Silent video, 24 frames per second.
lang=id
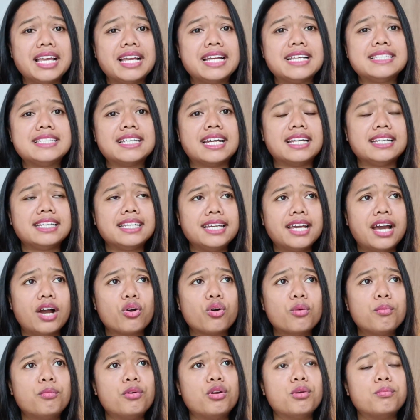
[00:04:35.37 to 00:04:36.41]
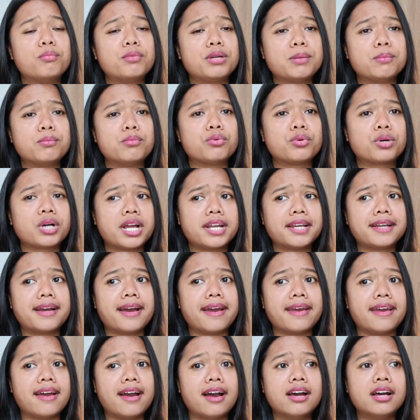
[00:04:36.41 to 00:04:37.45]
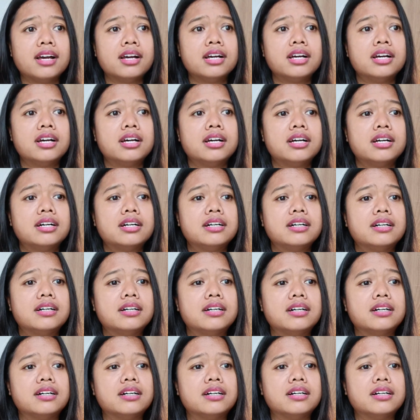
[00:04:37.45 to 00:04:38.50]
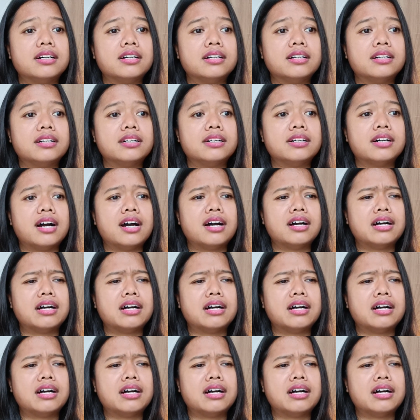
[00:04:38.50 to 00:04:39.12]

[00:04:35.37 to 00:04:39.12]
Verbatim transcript: Jadi aku belum menemukan kayak uh,